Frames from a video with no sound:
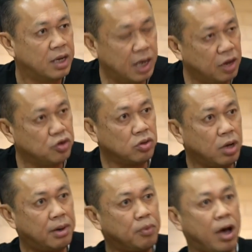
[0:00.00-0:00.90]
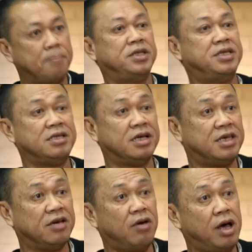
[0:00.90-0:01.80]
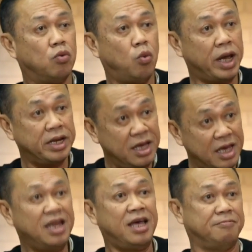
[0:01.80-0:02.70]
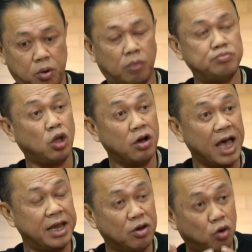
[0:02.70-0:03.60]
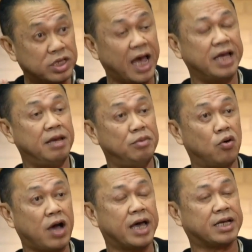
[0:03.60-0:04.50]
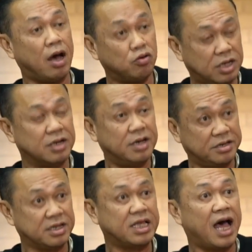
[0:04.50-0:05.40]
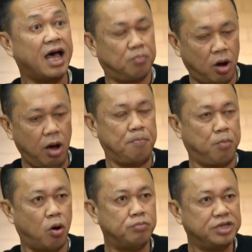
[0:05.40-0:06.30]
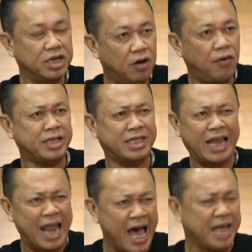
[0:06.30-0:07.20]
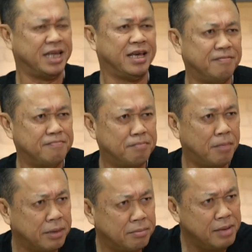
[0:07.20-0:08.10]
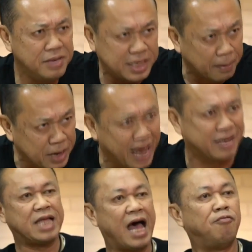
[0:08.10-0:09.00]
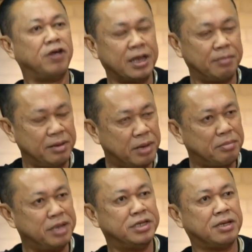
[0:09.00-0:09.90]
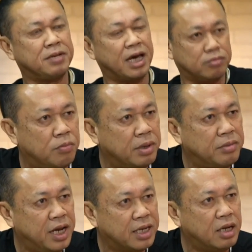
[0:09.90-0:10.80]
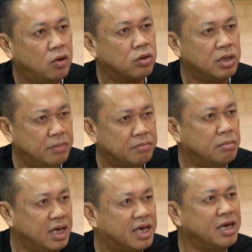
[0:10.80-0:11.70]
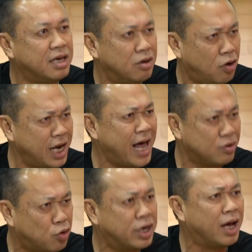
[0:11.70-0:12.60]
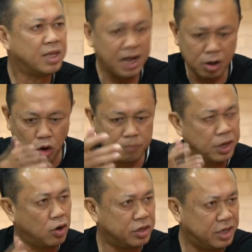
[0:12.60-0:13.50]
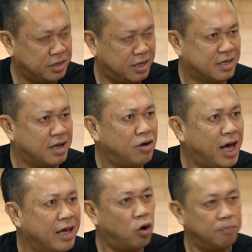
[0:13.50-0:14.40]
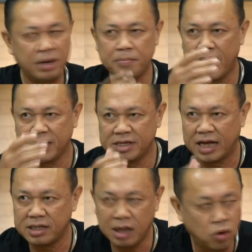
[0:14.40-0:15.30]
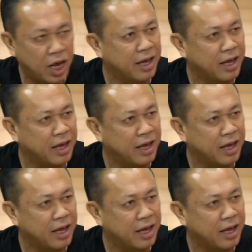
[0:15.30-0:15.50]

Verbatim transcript: แล้วเราต้องยอมรับความเป็นจริงจริงๆว่าวันนี้เนี่ยผมต้องการให้คนไทย ได้มีโอกาสเข้าถึงและศึกษา เพราะผมเชื่อว่าตลาดเนี่ยมันไม่มีจำกัด ถามว่าทำไมมันไม่มีจำกัดคนเป็นมะเร็งในโลกนี้มีกี่ร้อยล้านคนนะนะคนเป็นออทิสติกเท่าไหร่คนเป็นพาร์กิสันเท่าไห